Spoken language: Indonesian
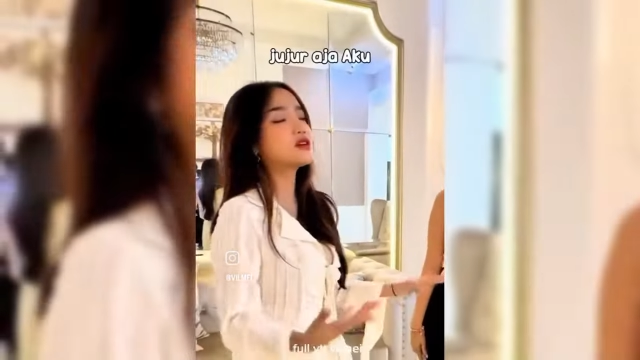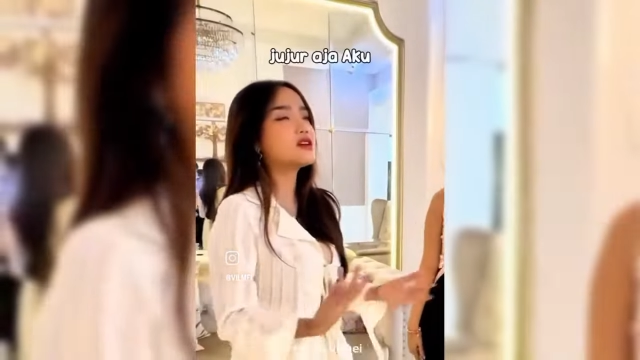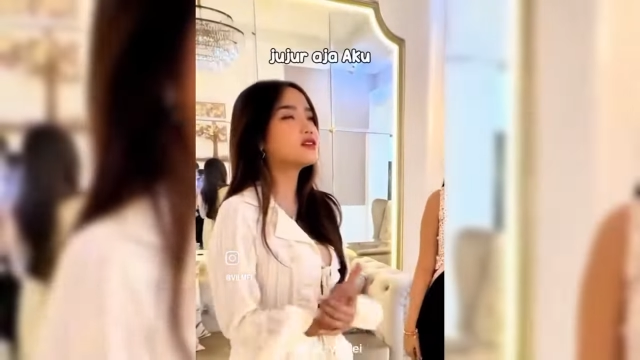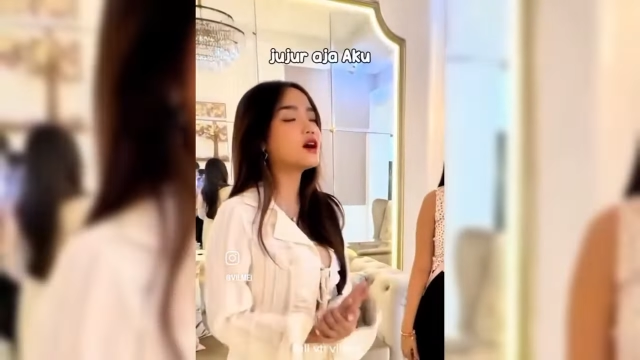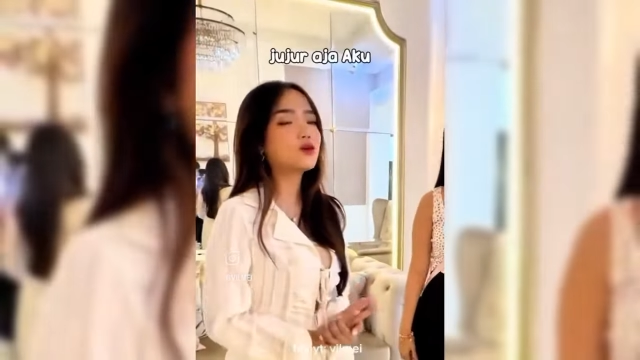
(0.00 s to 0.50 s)
sama
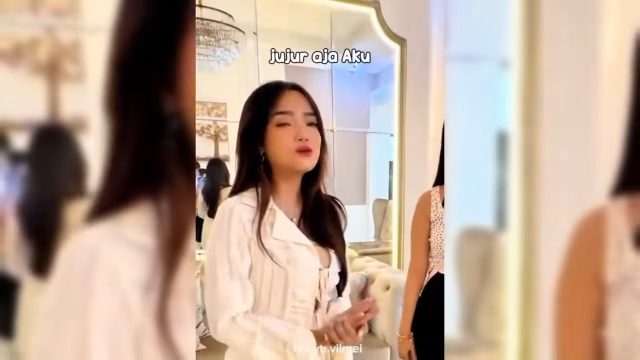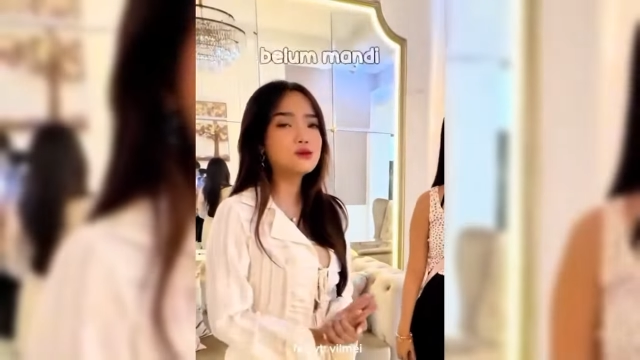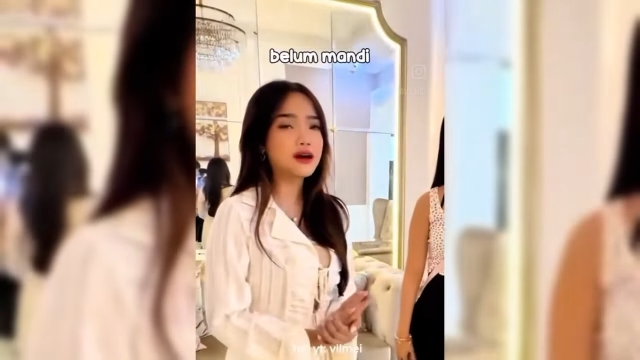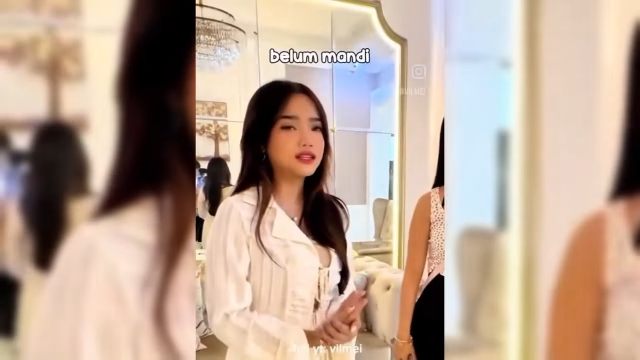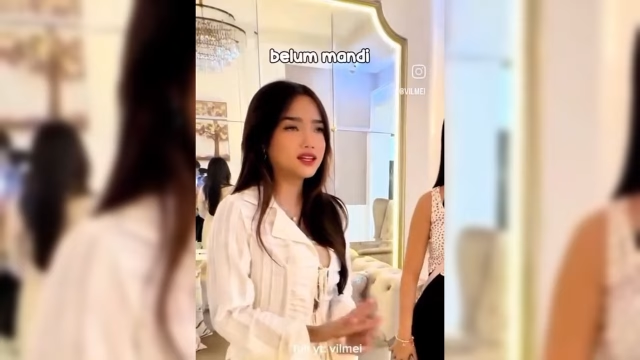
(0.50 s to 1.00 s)
orang yang tuh
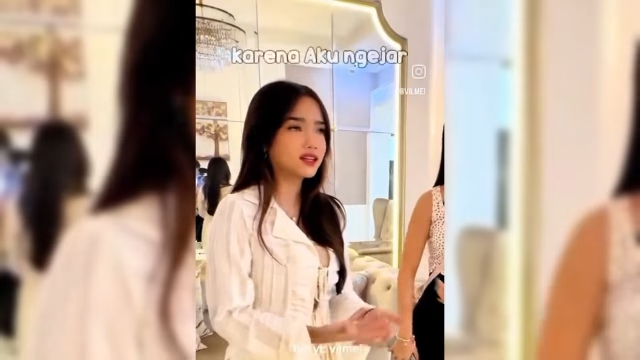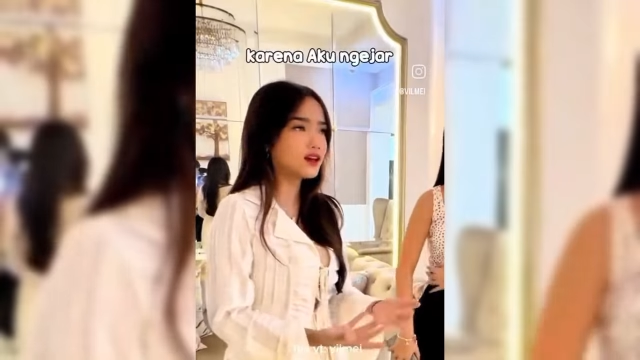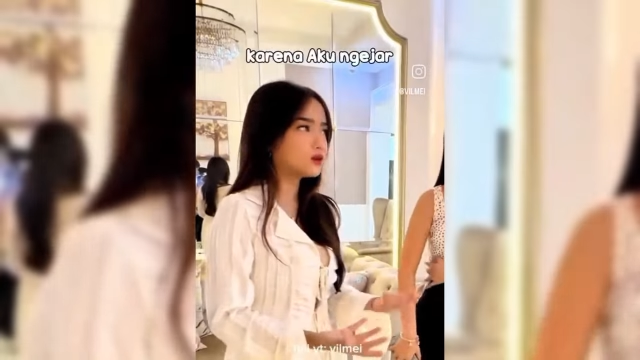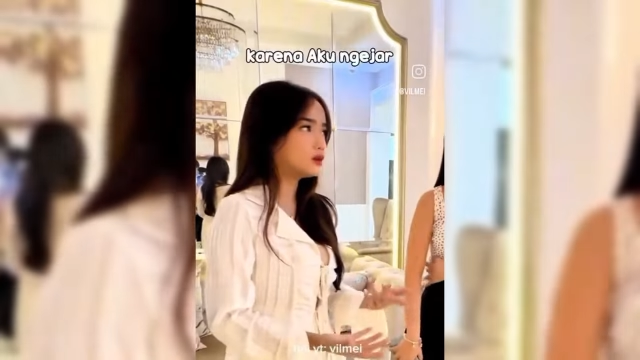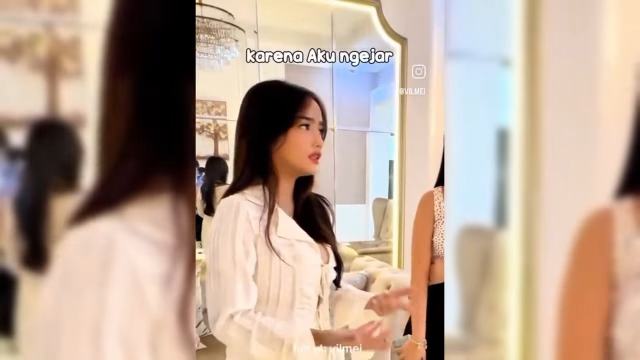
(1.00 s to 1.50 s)
lucu,
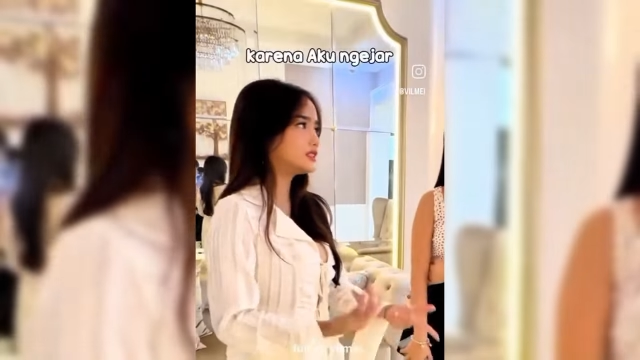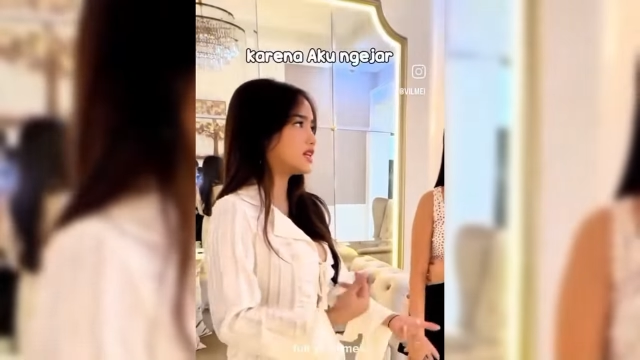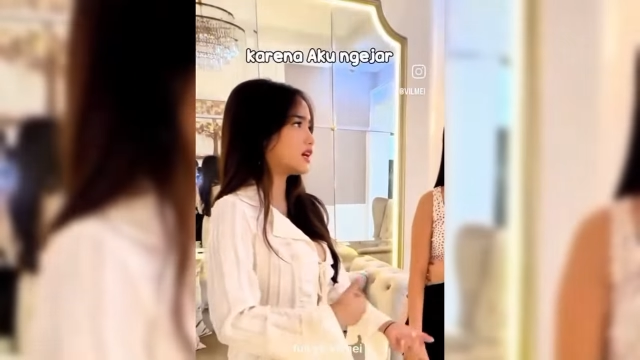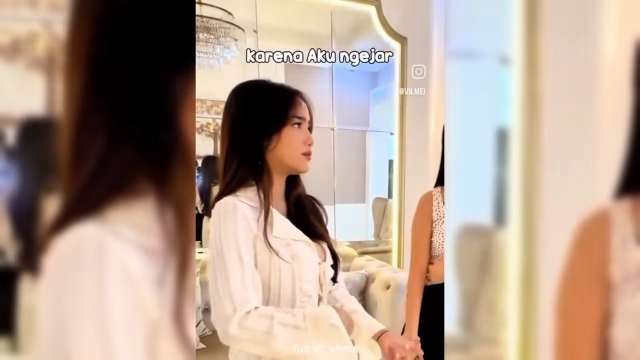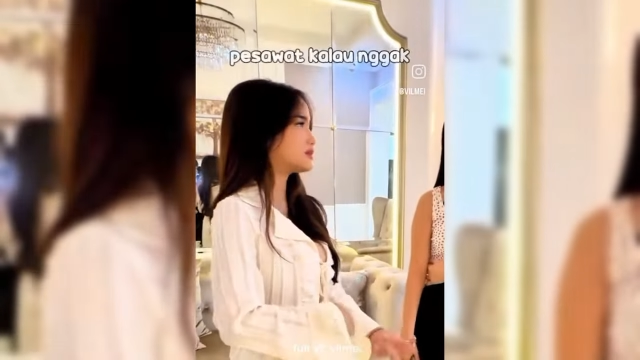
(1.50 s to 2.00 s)
gak
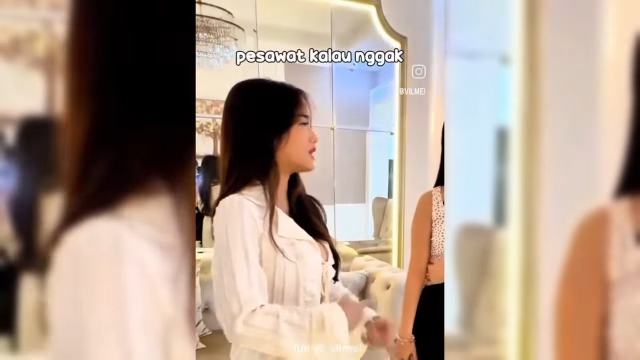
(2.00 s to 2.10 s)
di